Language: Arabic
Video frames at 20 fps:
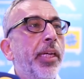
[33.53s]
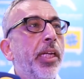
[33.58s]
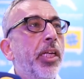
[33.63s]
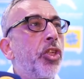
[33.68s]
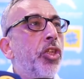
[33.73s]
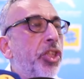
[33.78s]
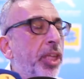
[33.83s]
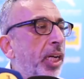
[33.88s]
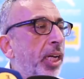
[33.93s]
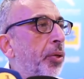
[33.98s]

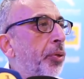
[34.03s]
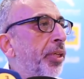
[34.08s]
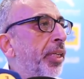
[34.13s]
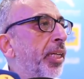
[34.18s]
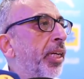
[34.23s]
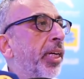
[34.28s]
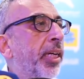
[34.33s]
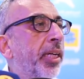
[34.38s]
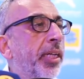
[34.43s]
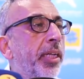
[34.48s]

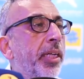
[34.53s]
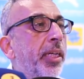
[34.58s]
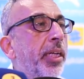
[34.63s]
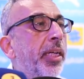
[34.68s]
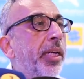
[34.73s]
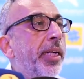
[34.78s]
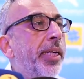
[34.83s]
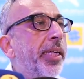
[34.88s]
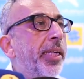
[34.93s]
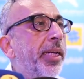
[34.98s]
الجهويه
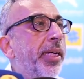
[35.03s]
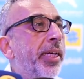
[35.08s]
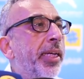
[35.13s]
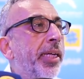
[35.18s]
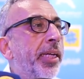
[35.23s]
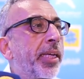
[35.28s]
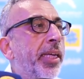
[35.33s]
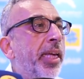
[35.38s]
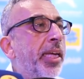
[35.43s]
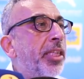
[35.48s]

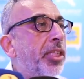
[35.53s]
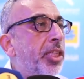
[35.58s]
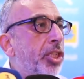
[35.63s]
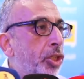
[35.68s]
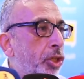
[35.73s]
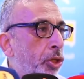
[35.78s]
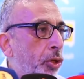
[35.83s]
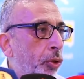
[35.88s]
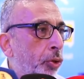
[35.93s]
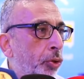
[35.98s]
آه،
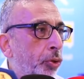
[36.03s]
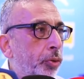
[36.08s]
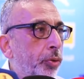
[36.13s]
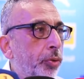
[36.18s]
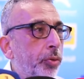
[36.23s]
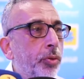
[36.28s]
كيسجلوا